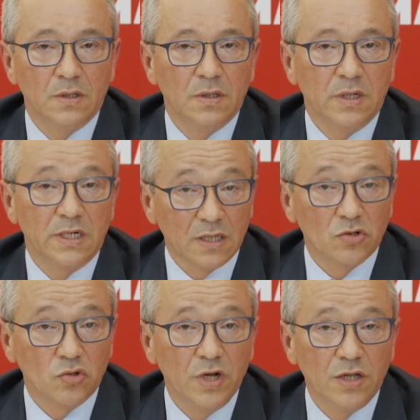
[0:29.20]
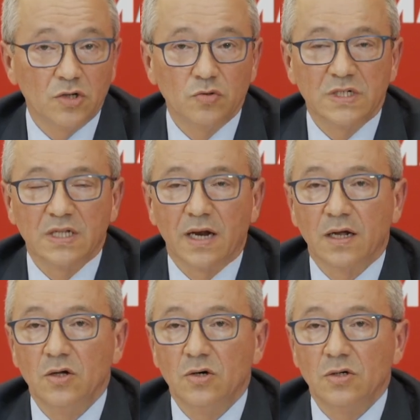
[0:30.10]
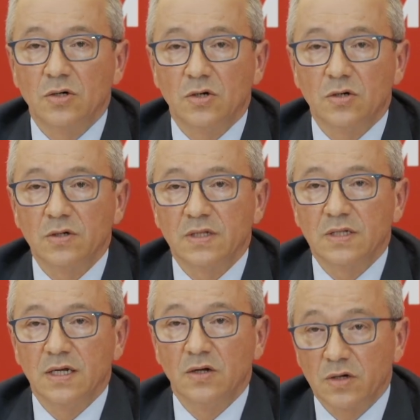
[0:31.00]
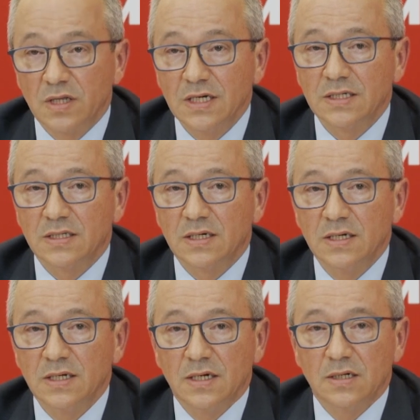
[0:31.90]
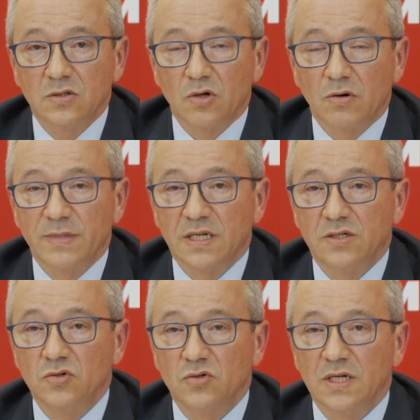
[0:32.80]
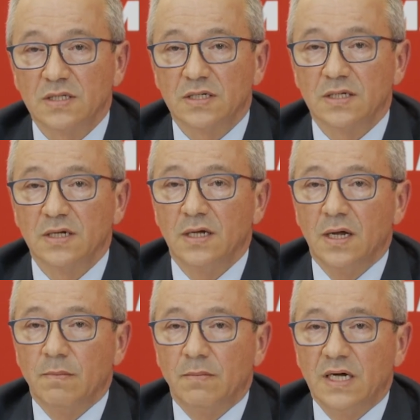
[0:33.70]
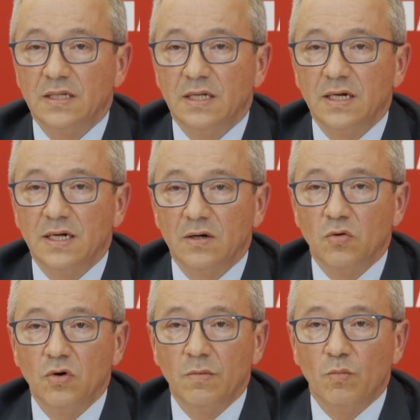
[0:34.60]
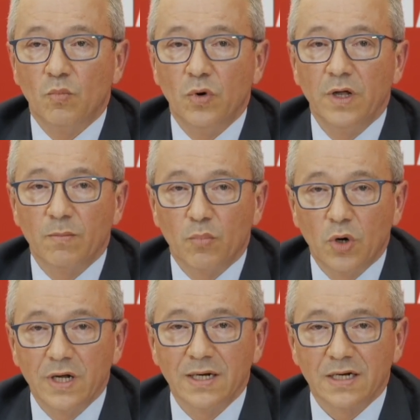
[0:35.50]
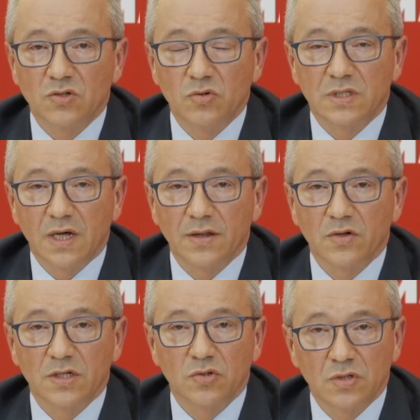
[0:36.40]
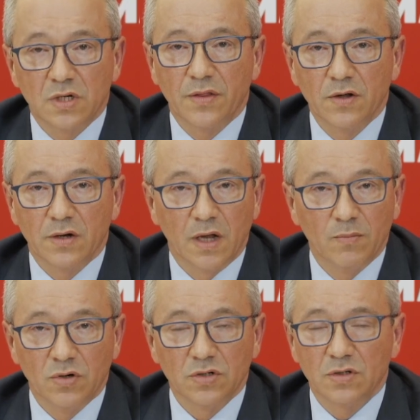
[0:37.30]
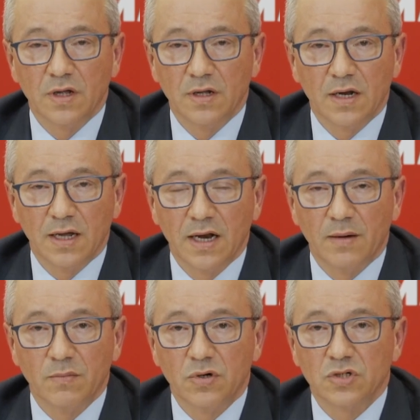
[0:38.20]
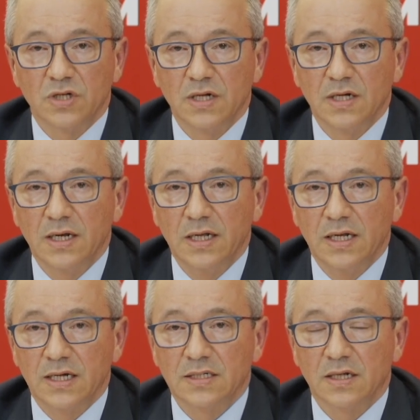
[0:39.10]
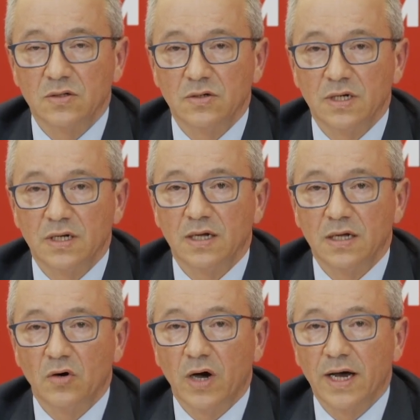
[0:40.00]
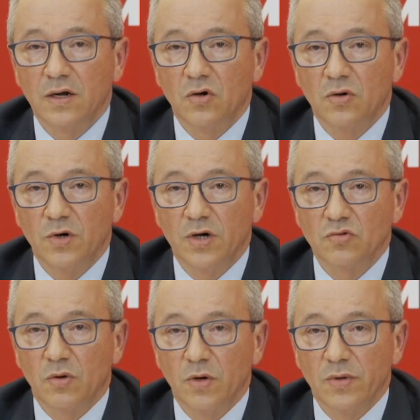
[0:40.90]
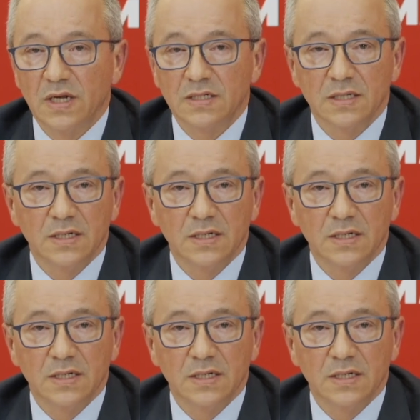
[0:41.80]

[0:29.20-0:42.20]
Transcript: en Estados Unidos, nuestra región core de Northeast, en torno a Massachusetts, mantiene un muy buen resultado de suscripción en, ambas ambos eh, líneas, tanto en, en hogar como en automóviles.